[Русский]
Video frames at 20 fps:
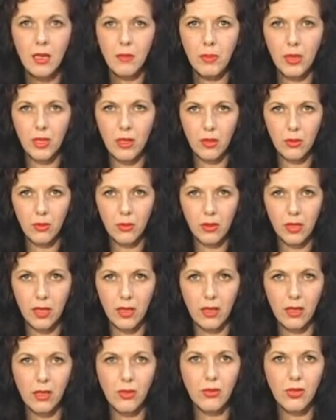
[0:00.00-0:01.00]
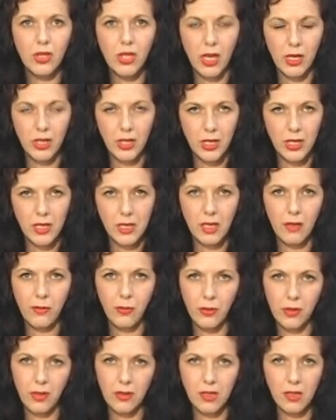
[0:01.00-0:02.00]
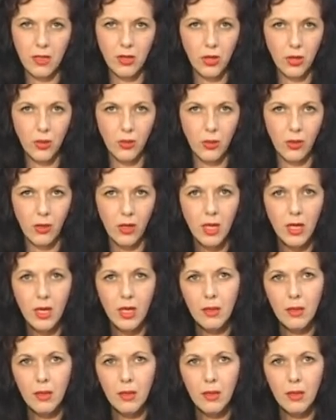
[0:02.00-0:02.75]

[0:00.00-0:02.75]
педагоги и учащиеся фокинских школ.